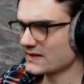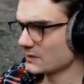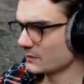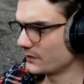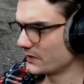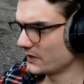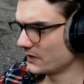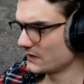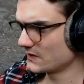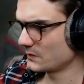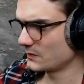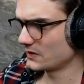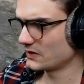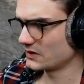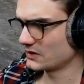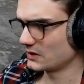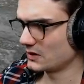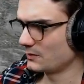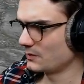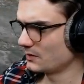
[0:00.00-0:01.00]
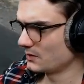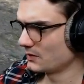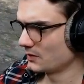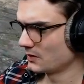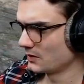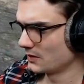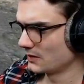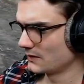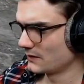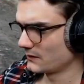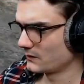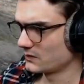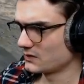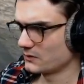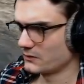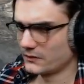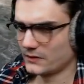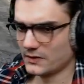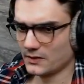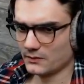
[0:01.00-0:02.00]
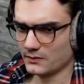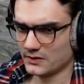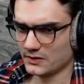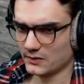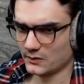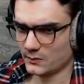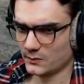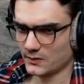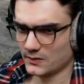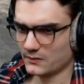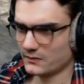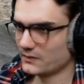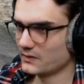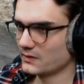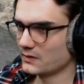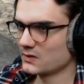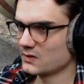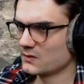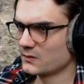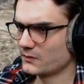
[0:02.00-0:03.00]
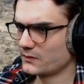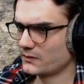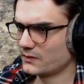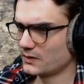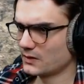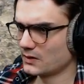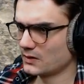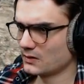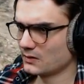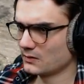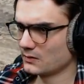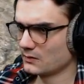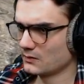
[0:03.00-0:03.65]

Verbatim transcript: c'est pas, pas gérable. j'ai une fleur je récupère des fleurs je vais flair.